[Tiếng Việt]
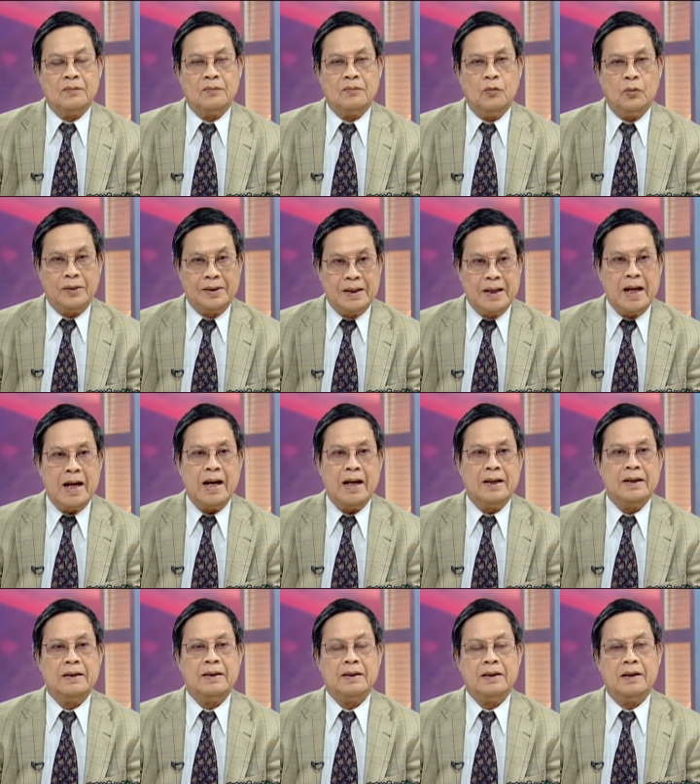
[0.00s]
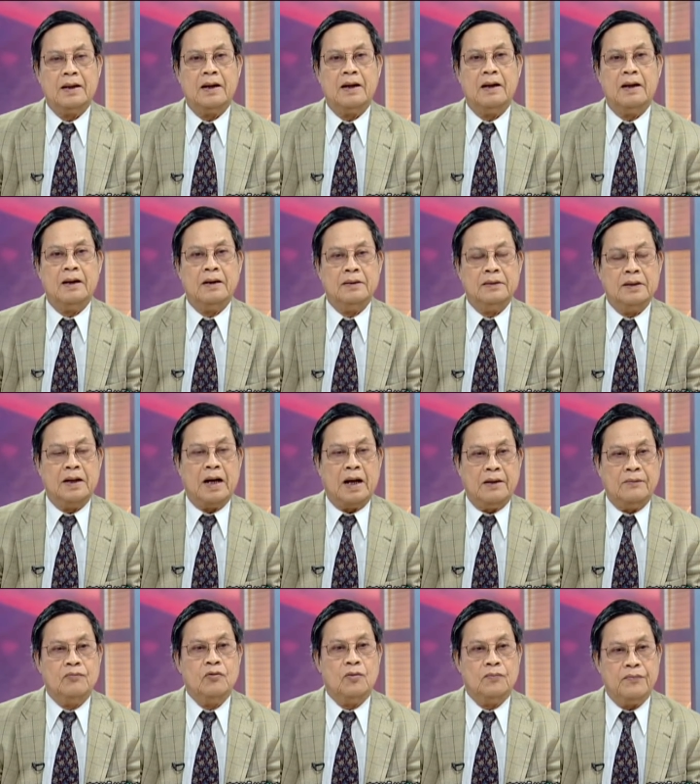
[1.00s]
weekend uh, được
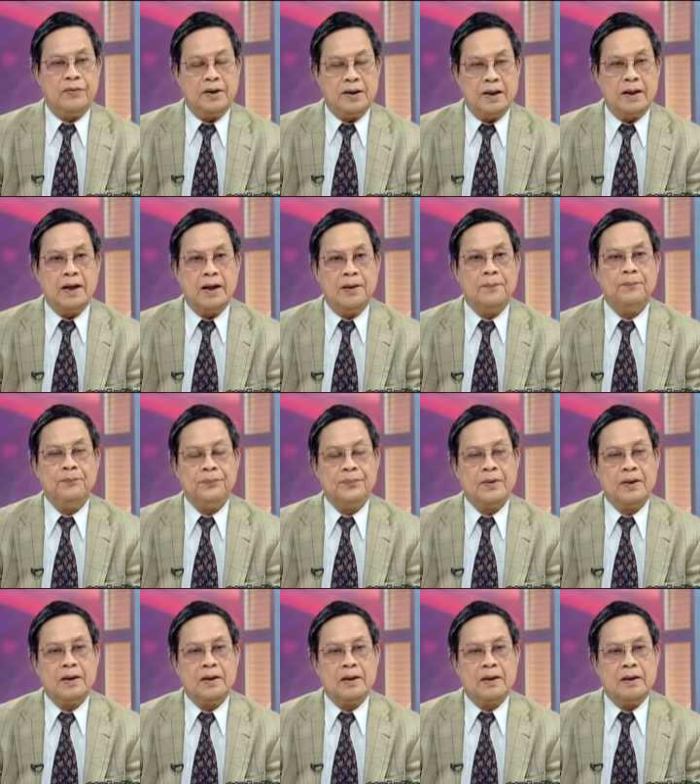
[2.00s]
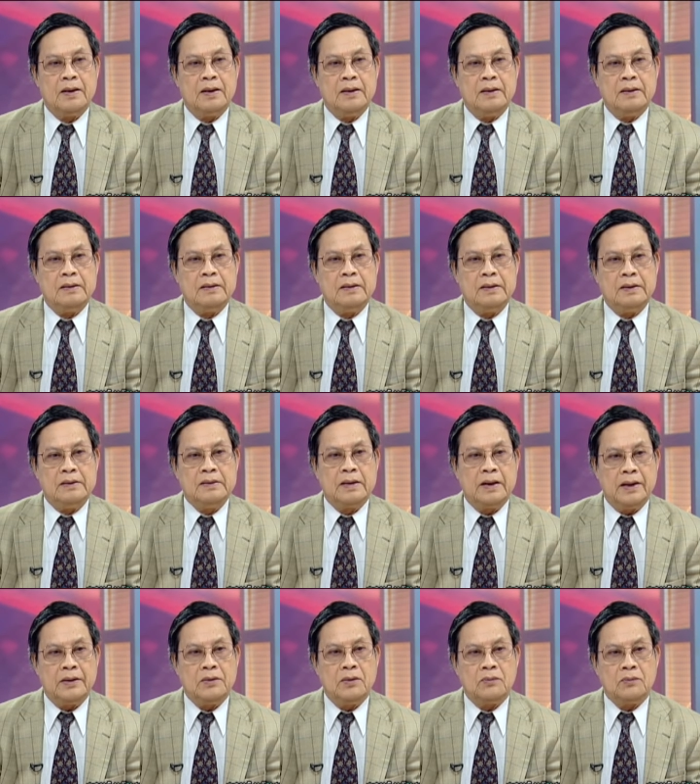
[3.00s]
hạnh phúc với gia đình thì trước
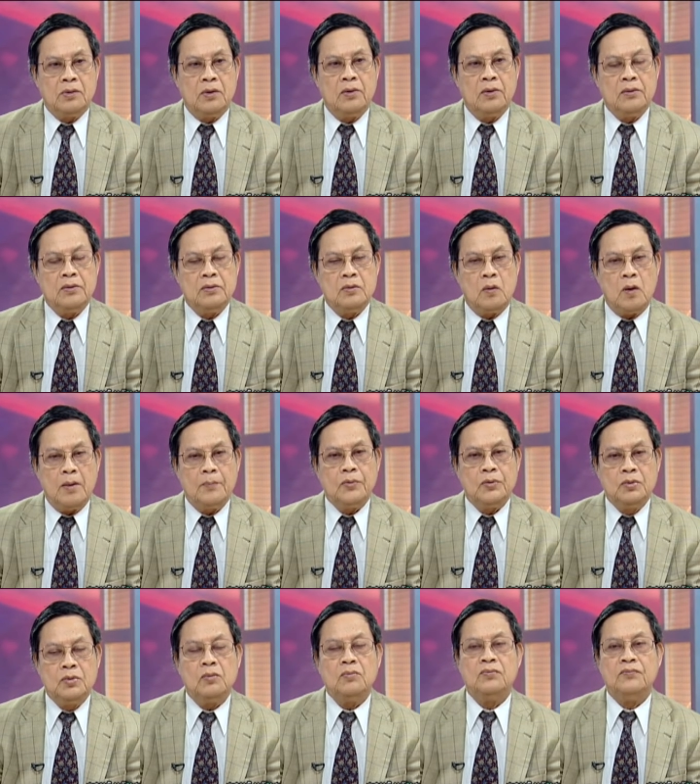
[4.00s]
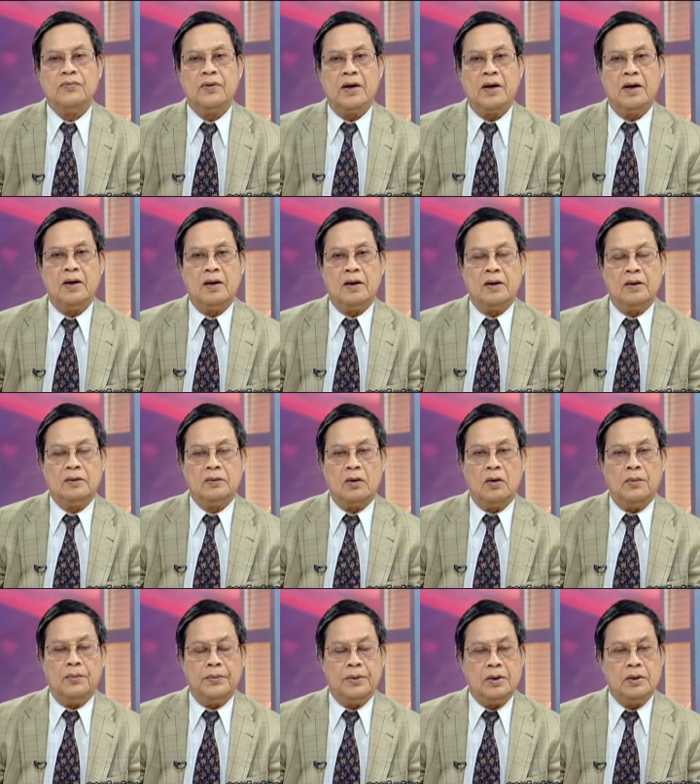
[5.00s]
hết chúng tôi nói một chút về tổ
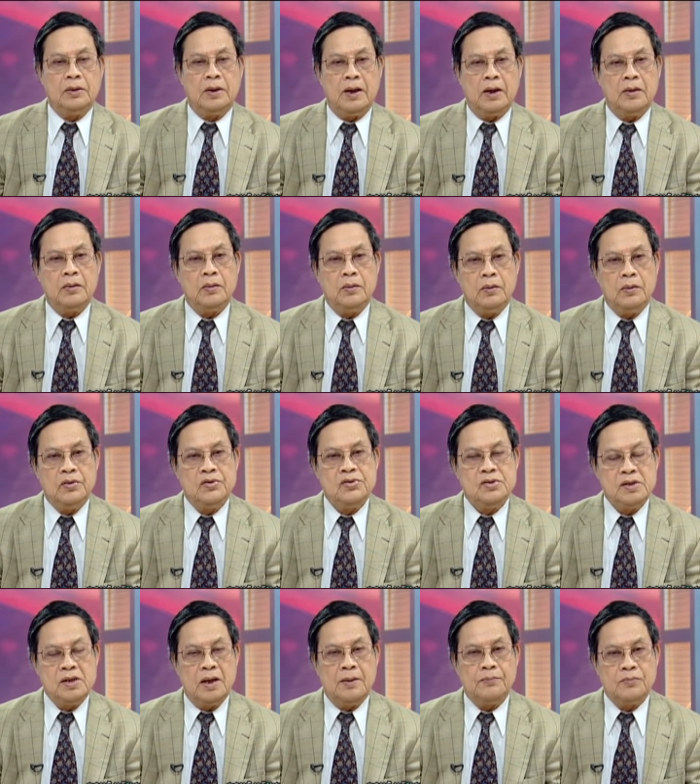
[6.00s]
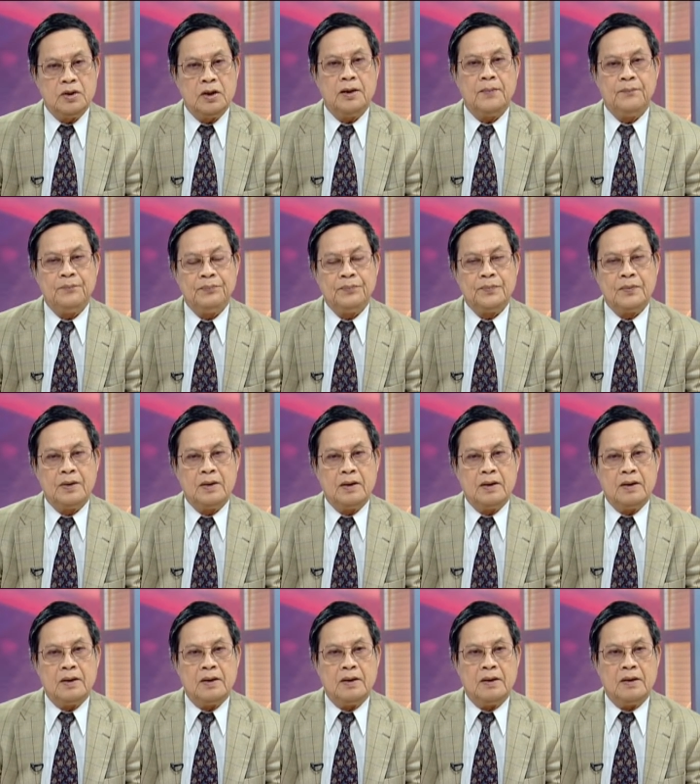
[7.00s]
hợp y tế UCMG
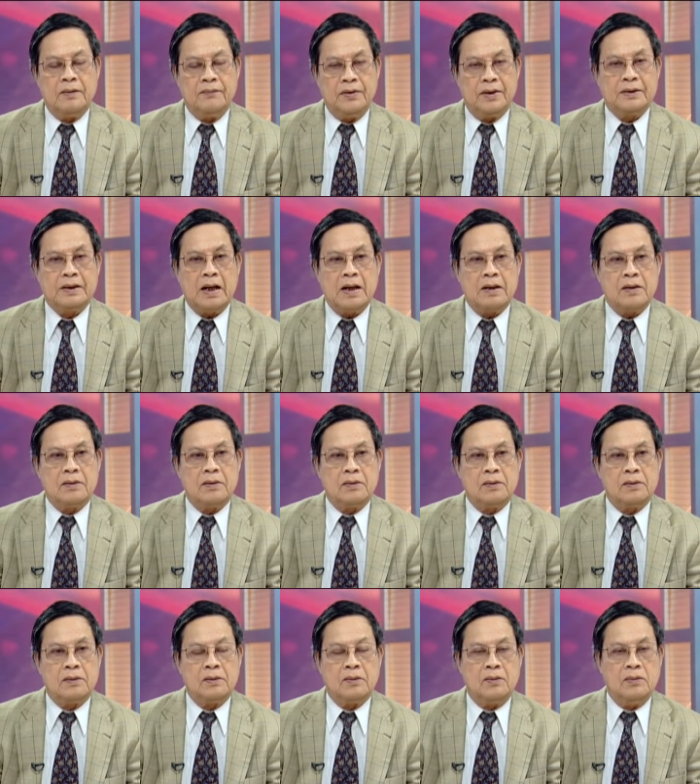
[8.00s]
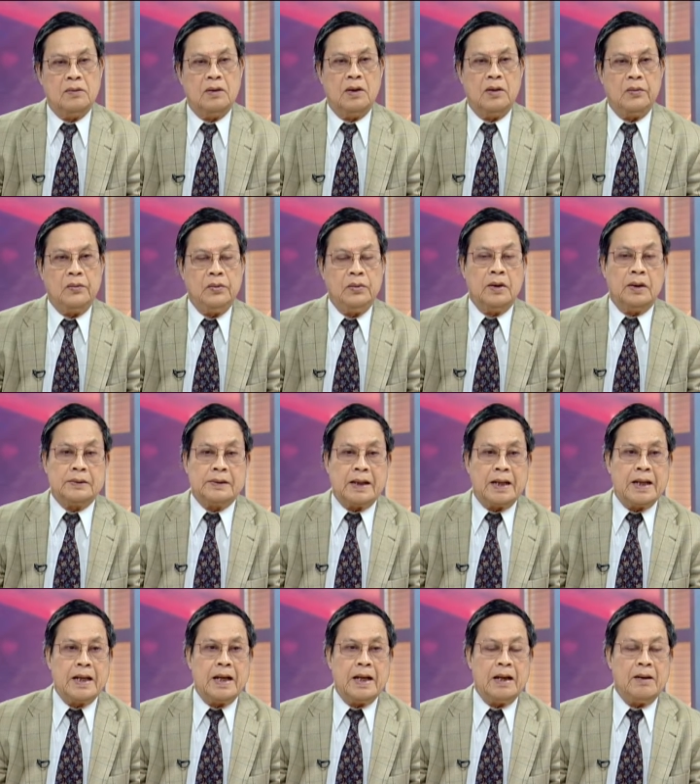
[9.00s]
viết tắt của United
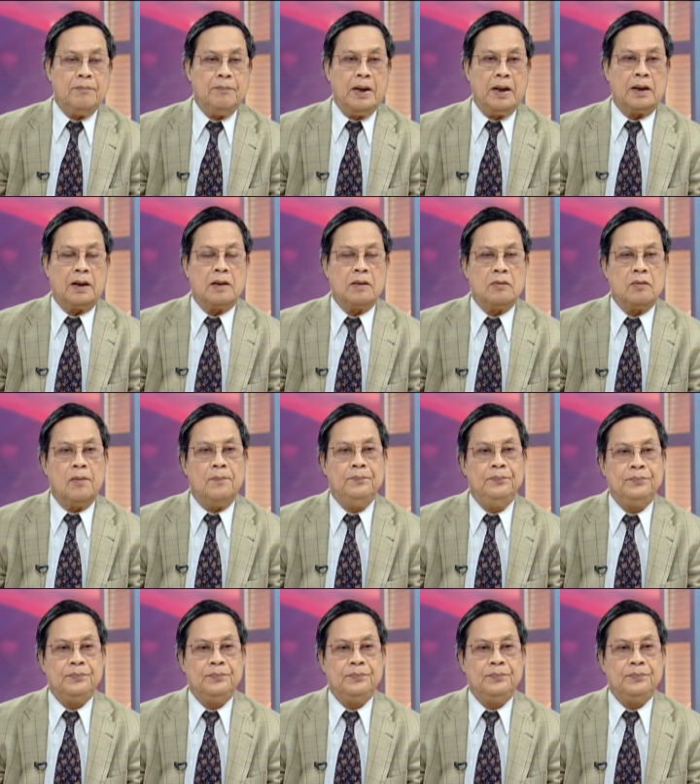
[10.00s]
Care Medical Group